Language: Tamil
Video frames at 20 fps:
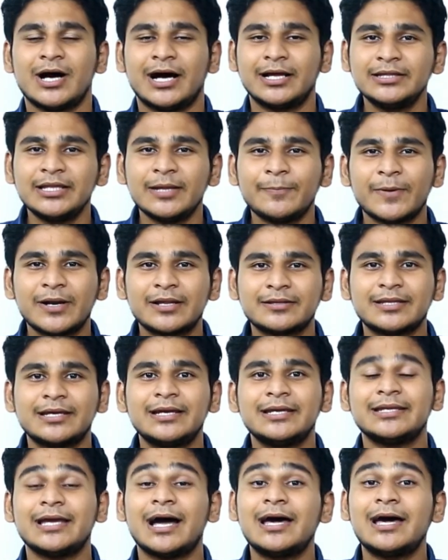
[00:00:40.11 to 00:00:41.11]
ஸோ அந்த படத்தை
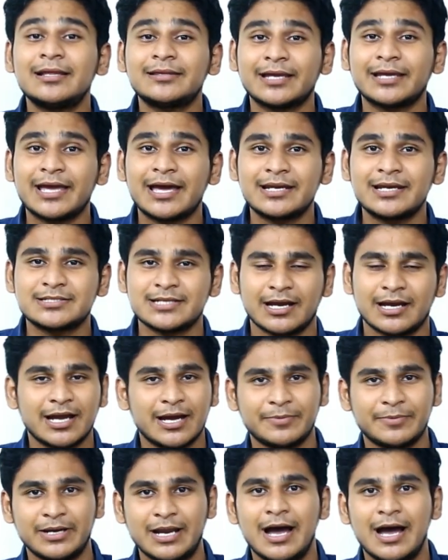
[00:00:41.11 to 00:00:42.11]
யாரு தயாரிச்சாங்க
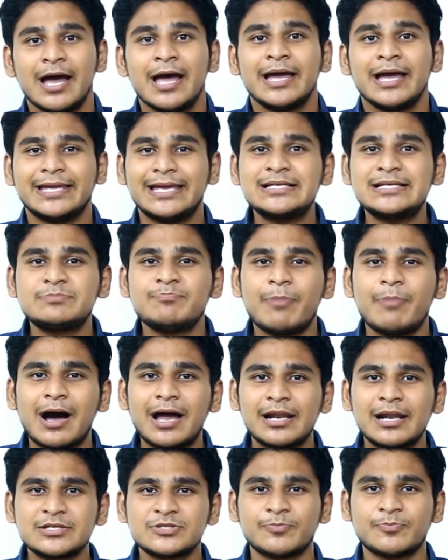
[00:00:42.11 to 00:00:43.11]
அப்படின்னா எஸ்
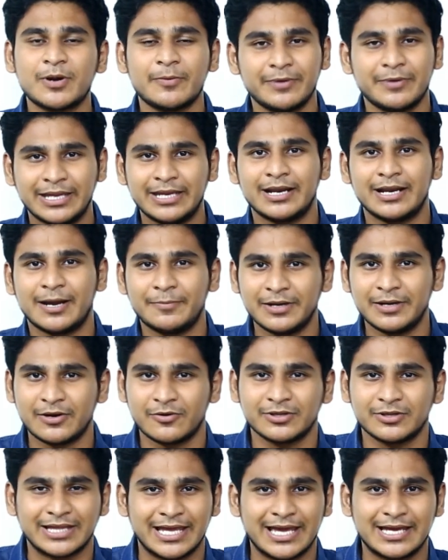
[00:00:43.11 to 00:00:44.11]
பாலசுப்ரமணியன்
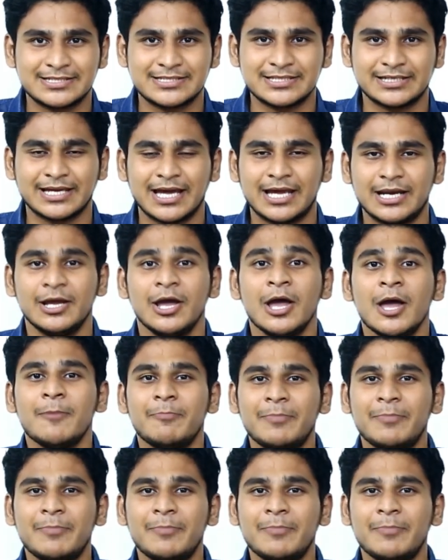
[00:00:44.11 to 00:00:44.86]
அப்படின்றவர் தயாரிச்சிருக்காரு